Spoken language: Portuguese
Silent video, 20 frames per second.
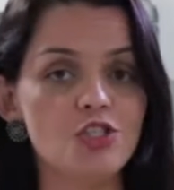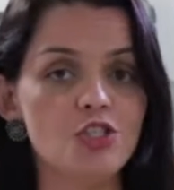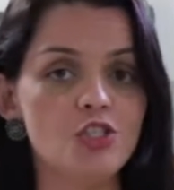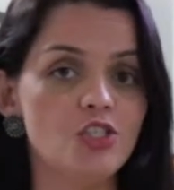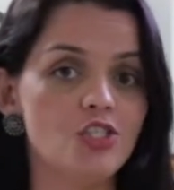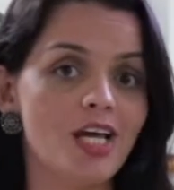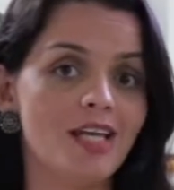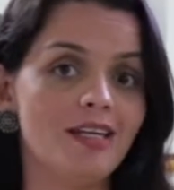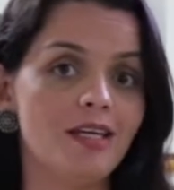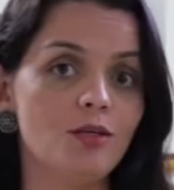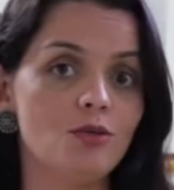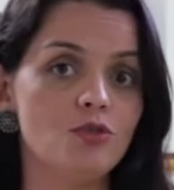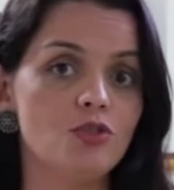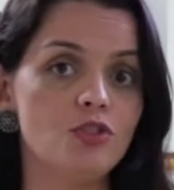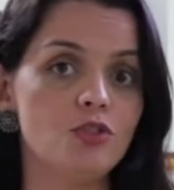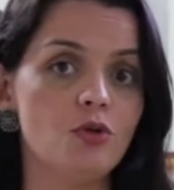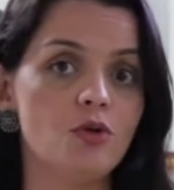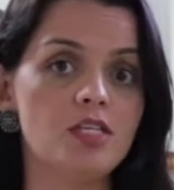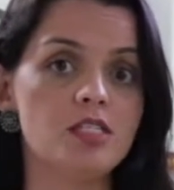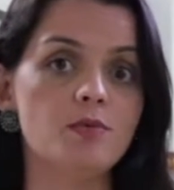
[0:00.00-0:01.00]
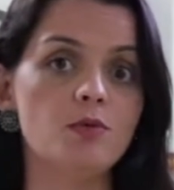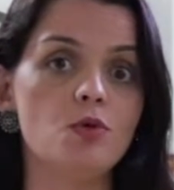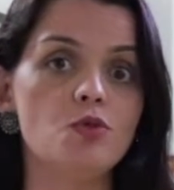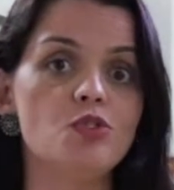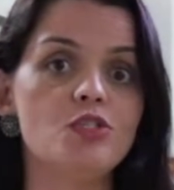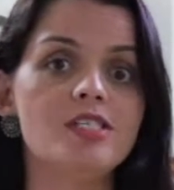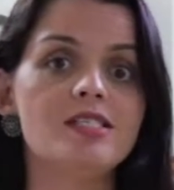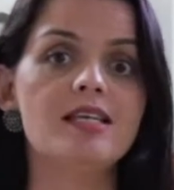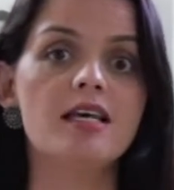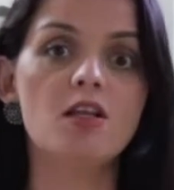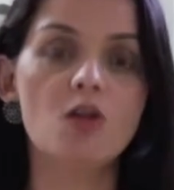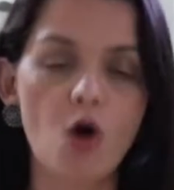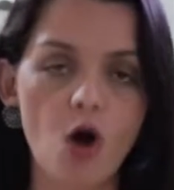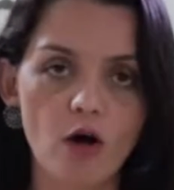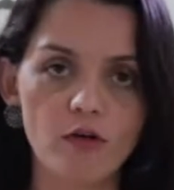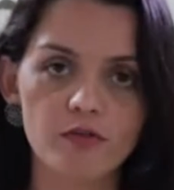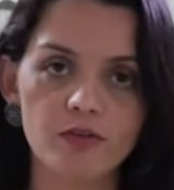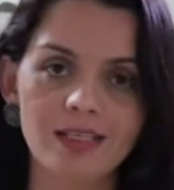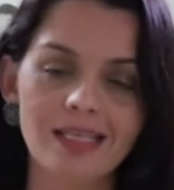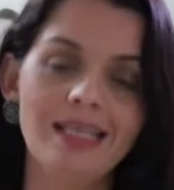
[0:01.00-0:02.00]
de janeiro de
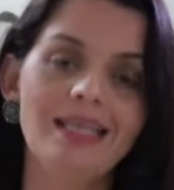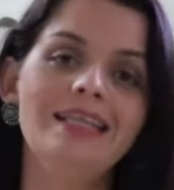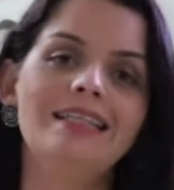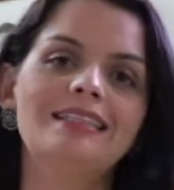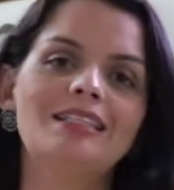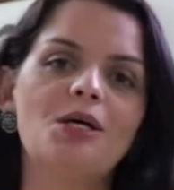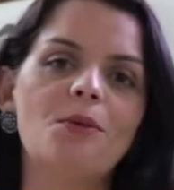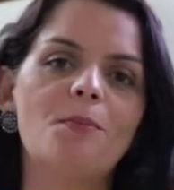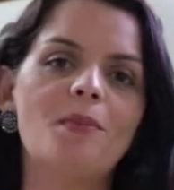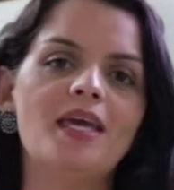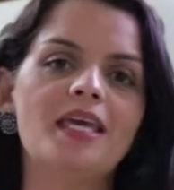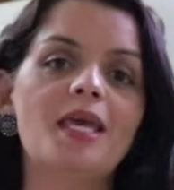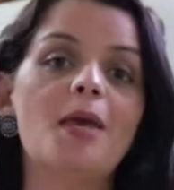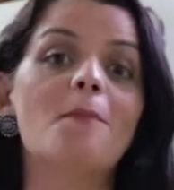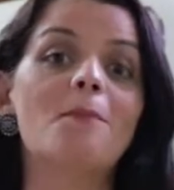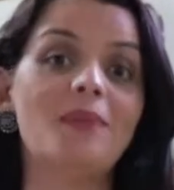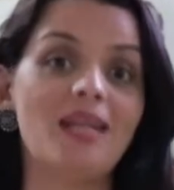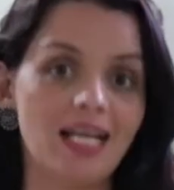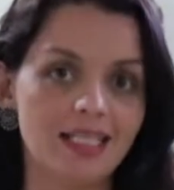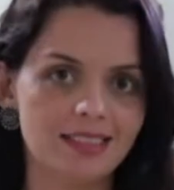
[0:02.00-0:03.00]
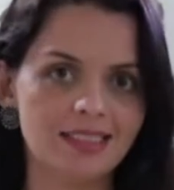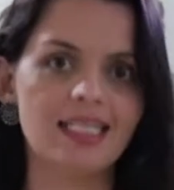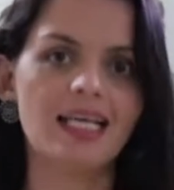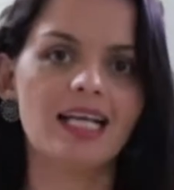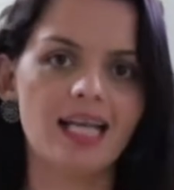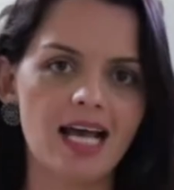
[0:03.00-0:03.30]
2019, também é prata da